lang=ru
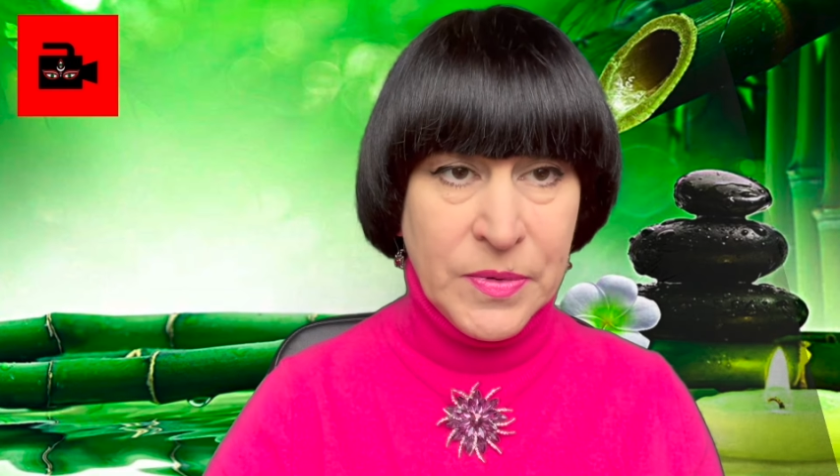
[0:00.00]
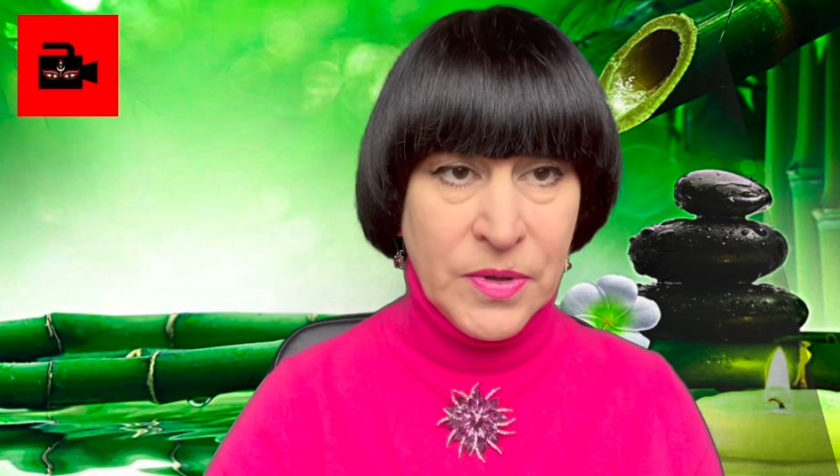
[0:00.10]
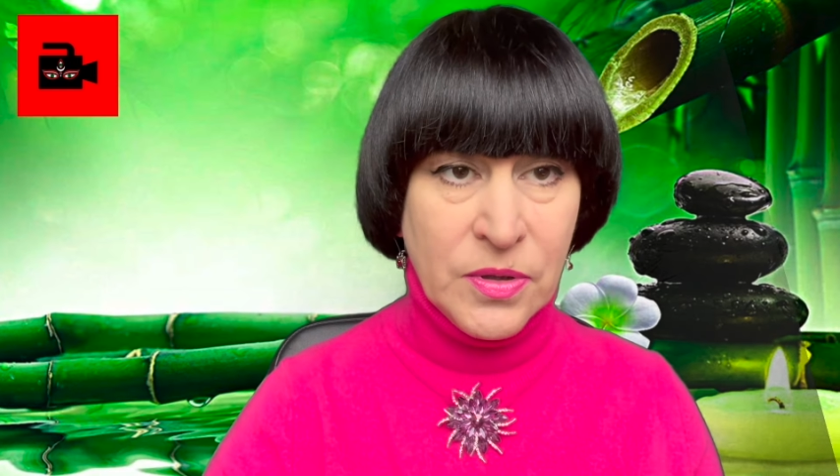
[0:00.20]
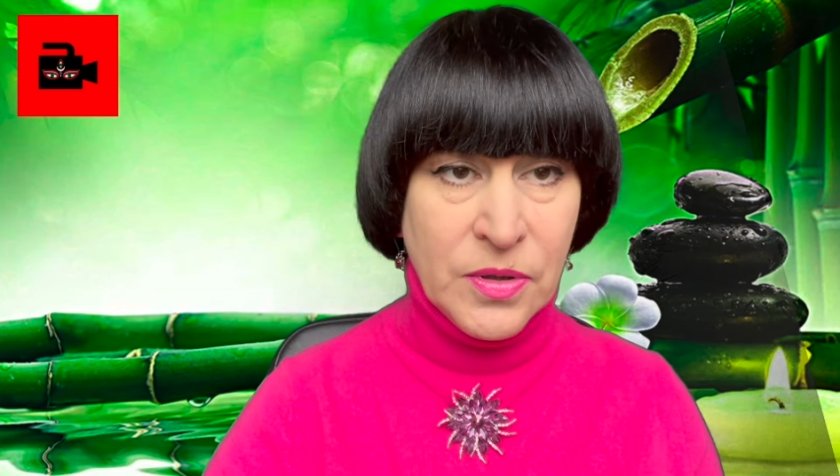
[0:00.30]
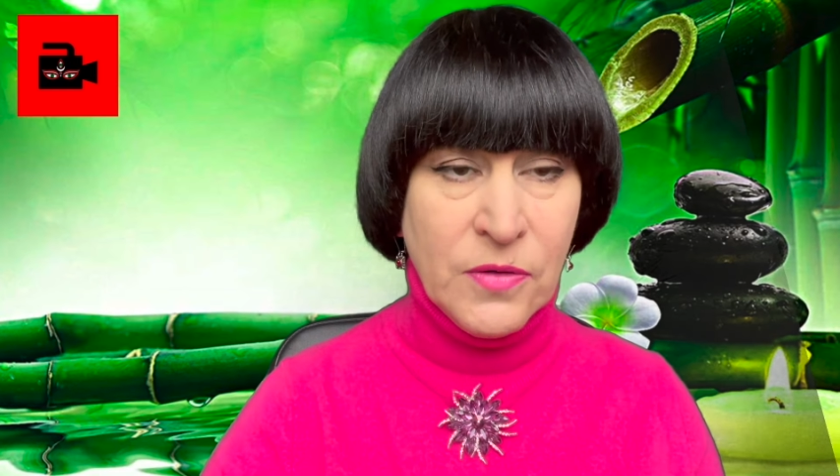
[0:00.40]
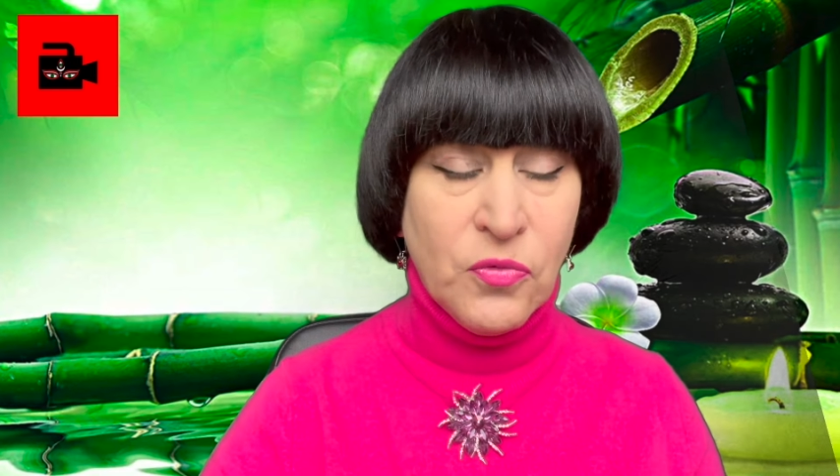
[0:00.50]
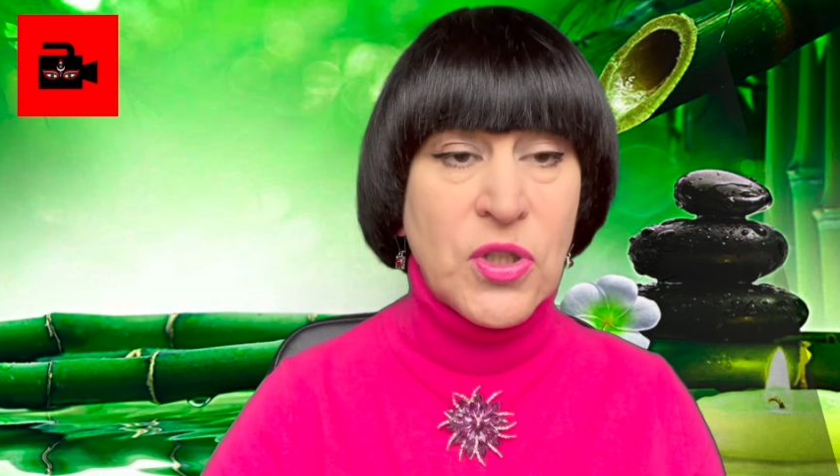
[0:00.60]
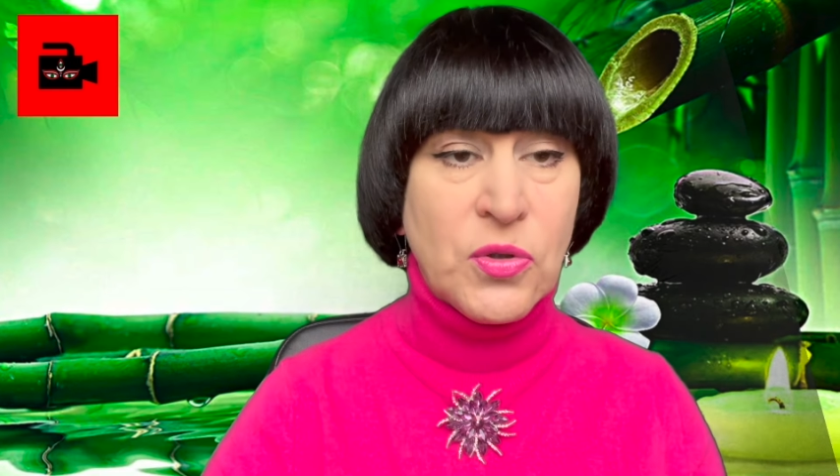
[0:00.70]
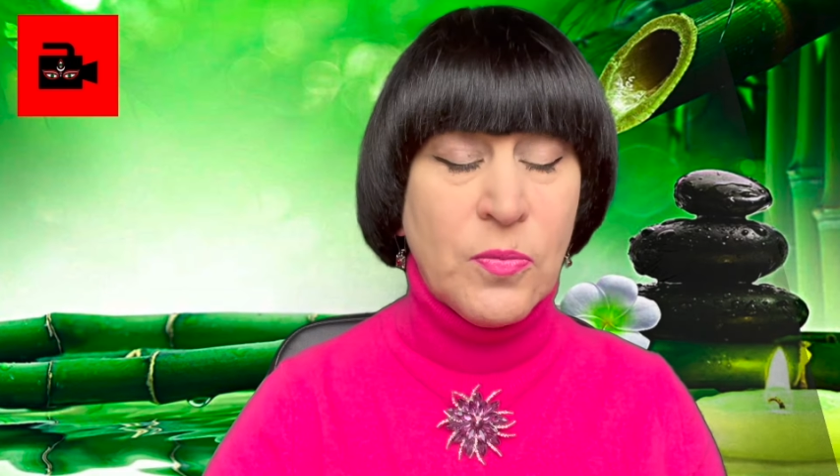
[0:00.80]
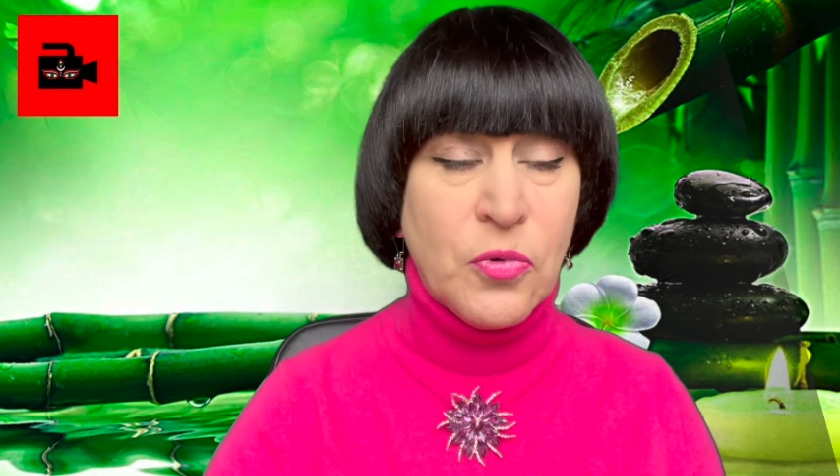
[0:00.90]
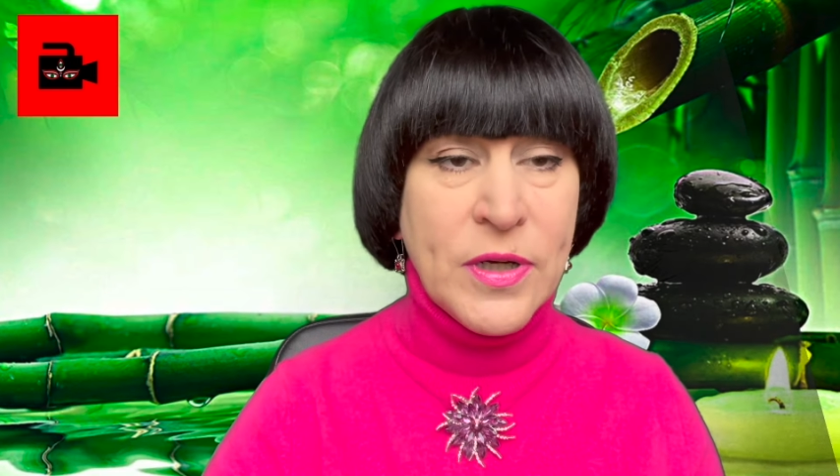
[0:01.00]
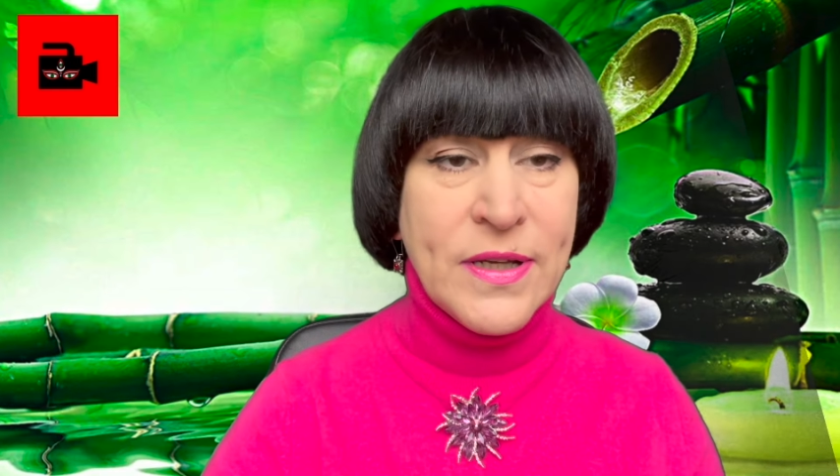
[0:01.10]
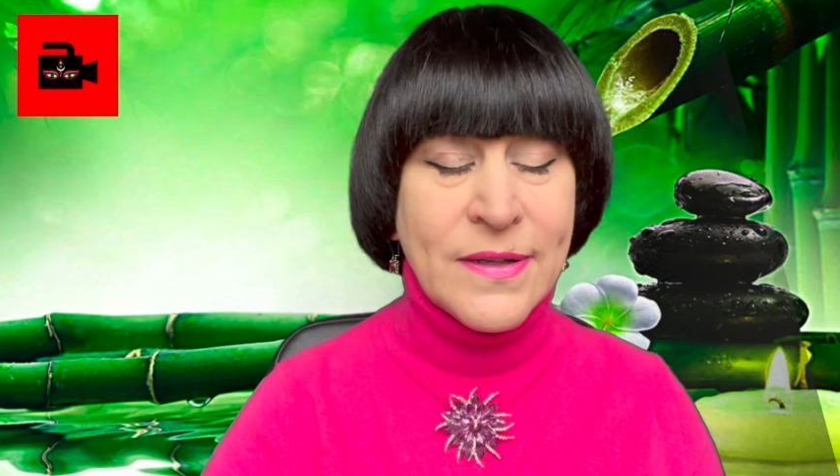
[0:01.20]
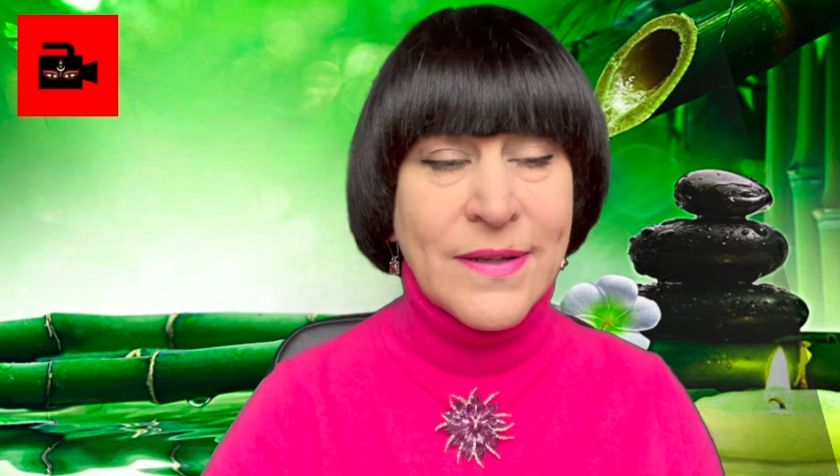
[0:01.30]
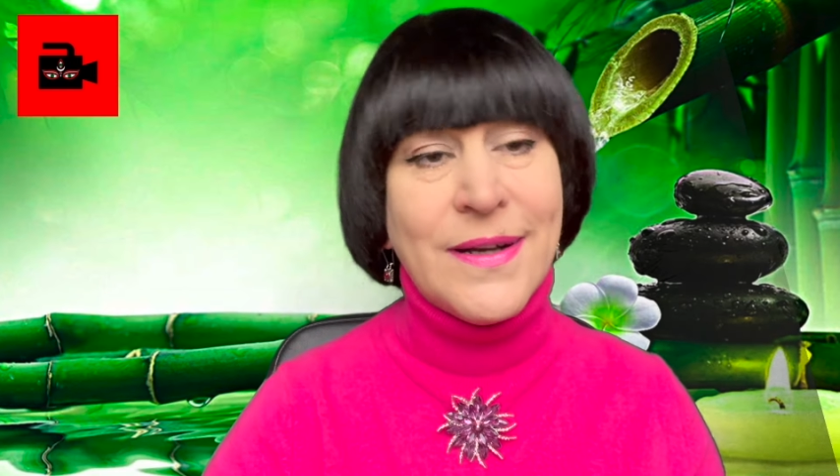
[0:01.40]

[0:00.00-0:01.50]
э, его судьбой,